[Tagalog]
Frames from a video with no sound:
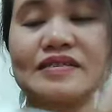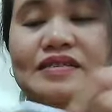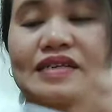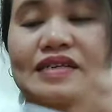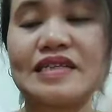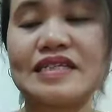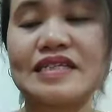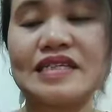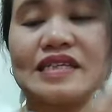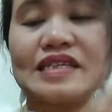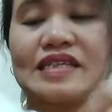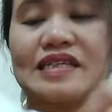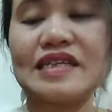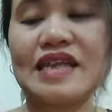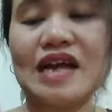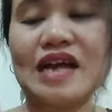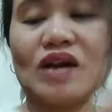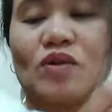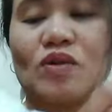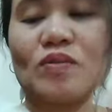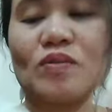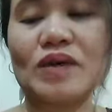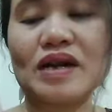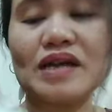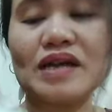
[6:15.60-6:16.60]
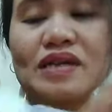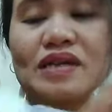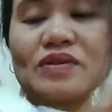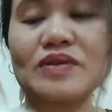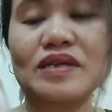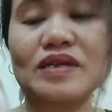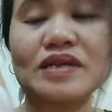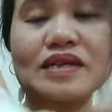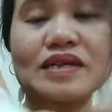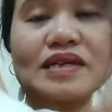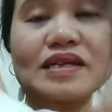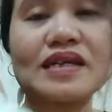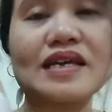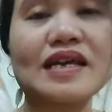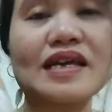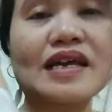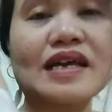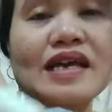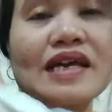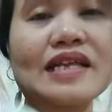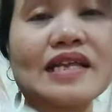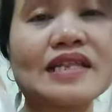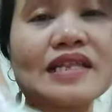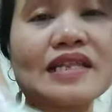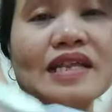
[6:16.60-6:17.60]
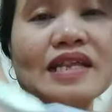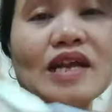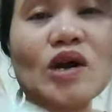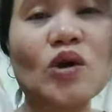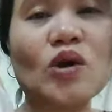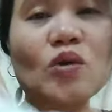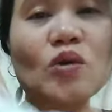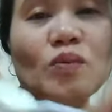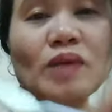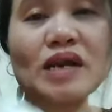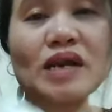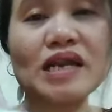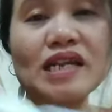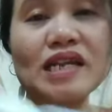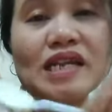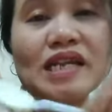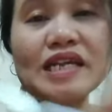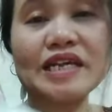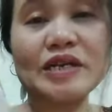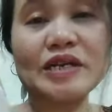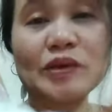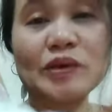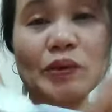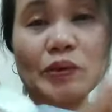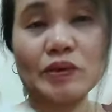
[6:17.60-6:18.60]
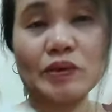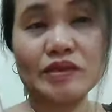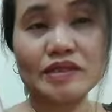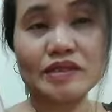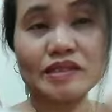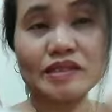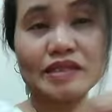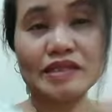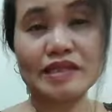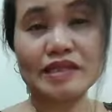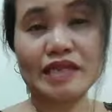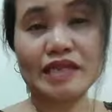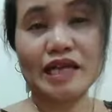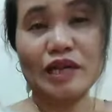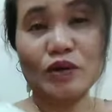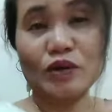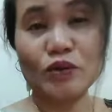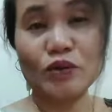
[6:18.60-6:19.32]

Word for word: Kasi hindi na ako mag-ano eh. Hindi na ako maliligo dahil